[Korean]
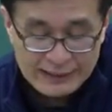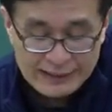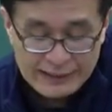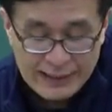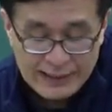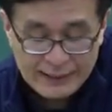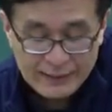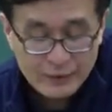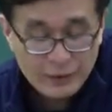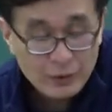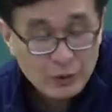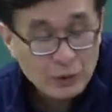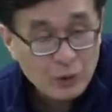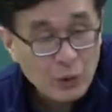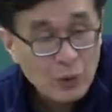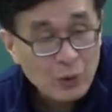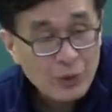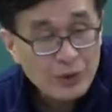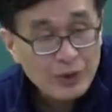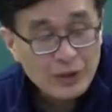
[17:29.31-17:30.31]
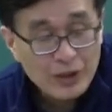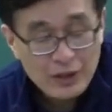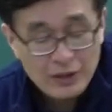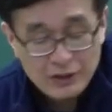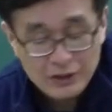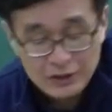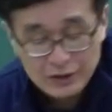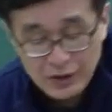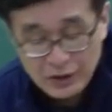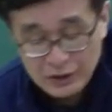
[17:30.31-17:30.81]

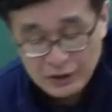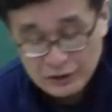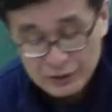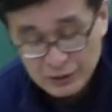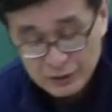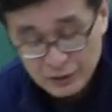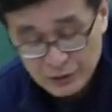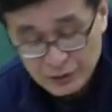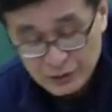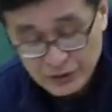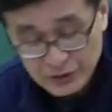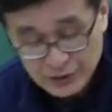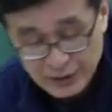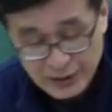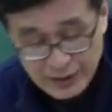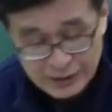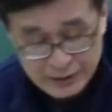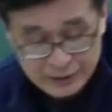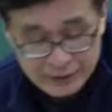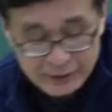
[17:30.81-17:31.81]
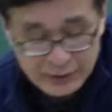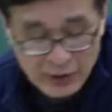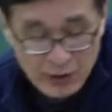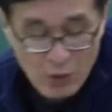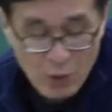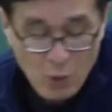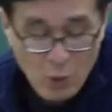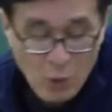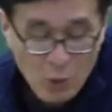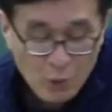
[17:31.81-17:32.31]
대통령령으로 정하는
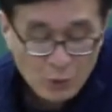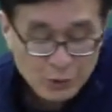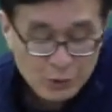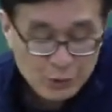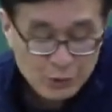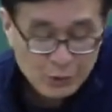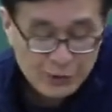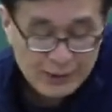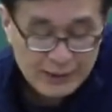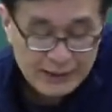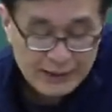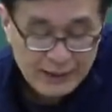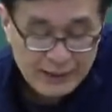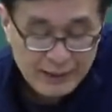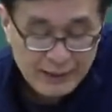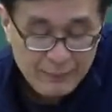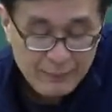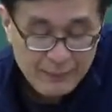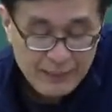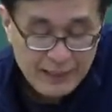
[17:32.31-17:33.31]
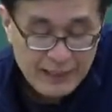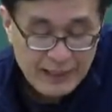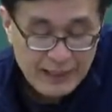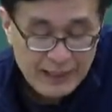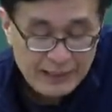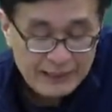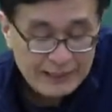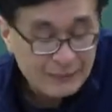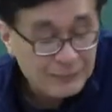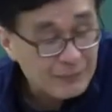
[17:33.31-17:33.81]
호수 이상의
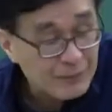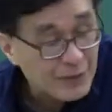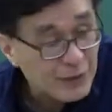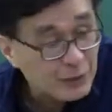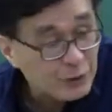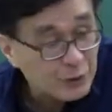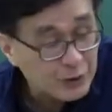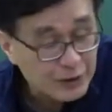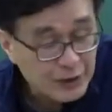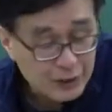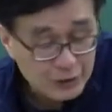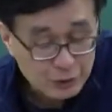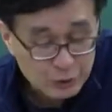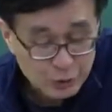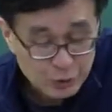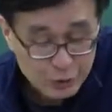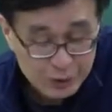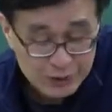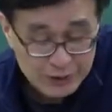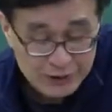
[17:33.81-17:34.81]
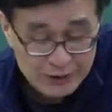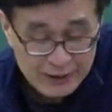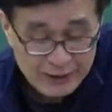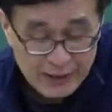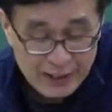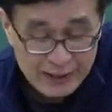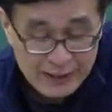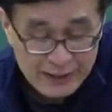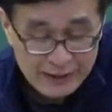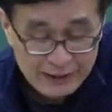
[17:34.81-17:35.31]
민간 임대주택을
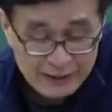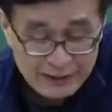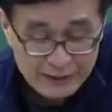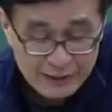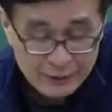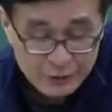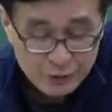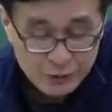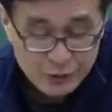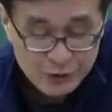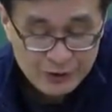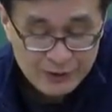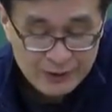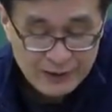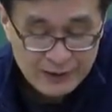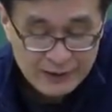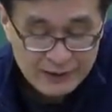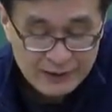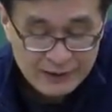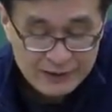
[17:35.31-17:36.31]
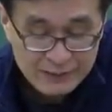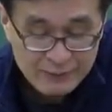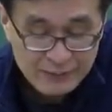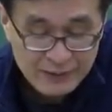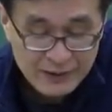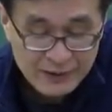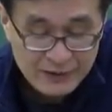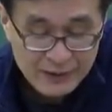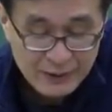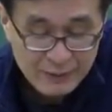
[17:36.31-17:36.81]
취득하였거나 취득하려는
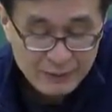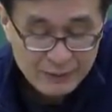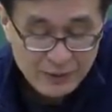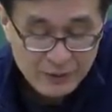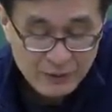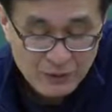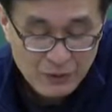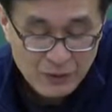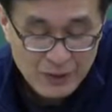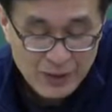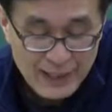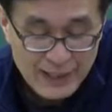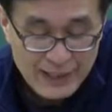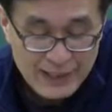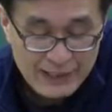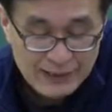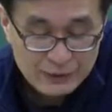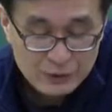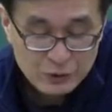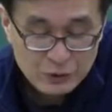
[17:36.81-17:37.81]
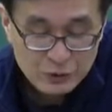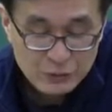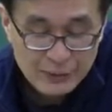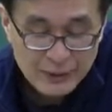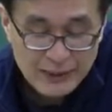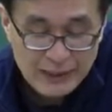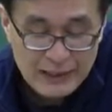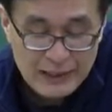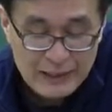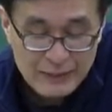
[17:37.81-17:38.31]
임대사업자고
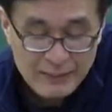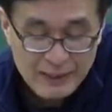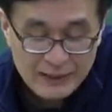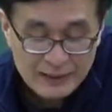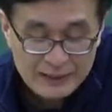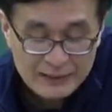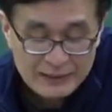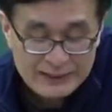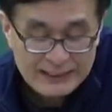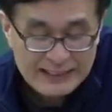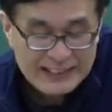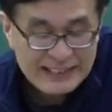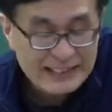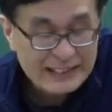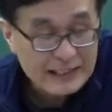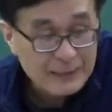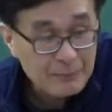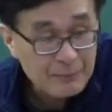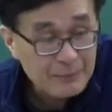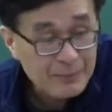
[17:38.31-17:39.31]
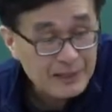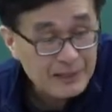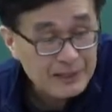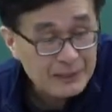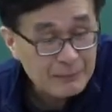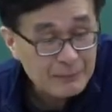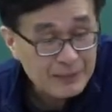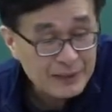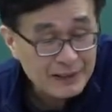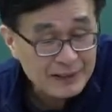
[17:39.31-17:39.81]
9번의 일반은 기업형
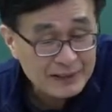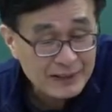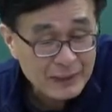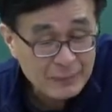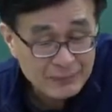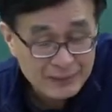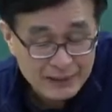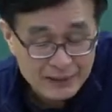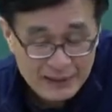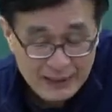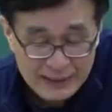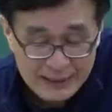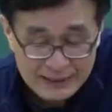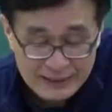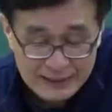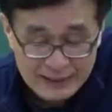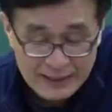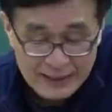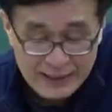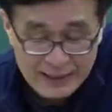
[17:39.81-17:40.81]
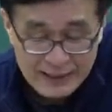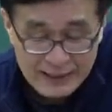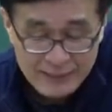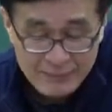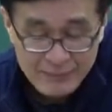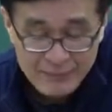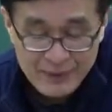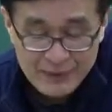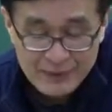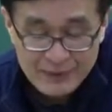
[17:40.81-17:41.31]
임대사업자가 아닌
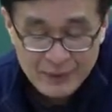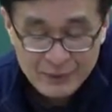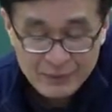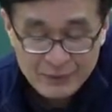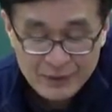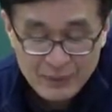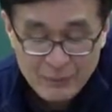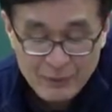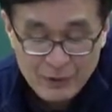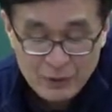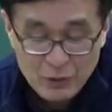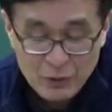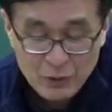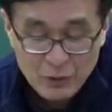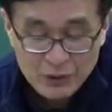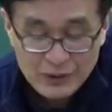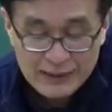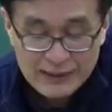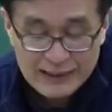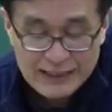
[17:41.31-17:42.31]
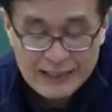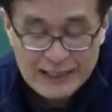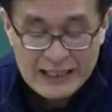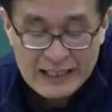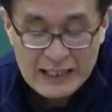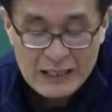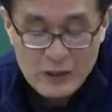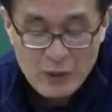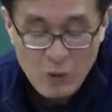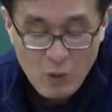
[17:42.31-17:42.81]
임대사업자는 몇호 요거는
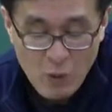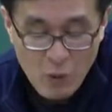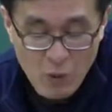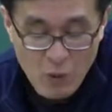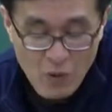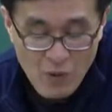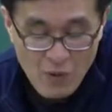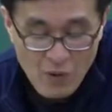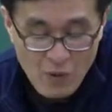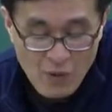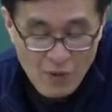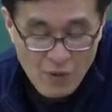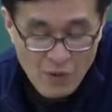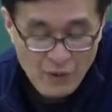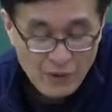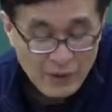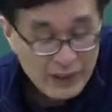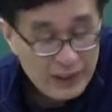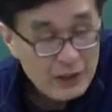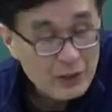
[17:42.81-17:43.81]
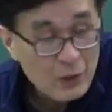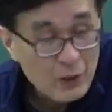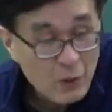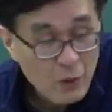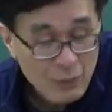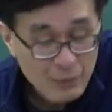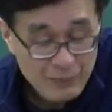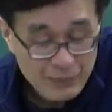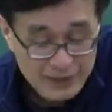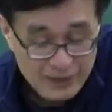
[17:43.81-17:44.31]
1호
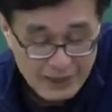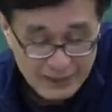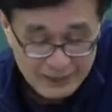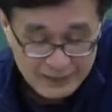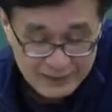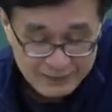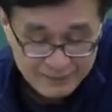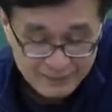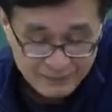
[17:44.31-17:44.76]
1호입니다.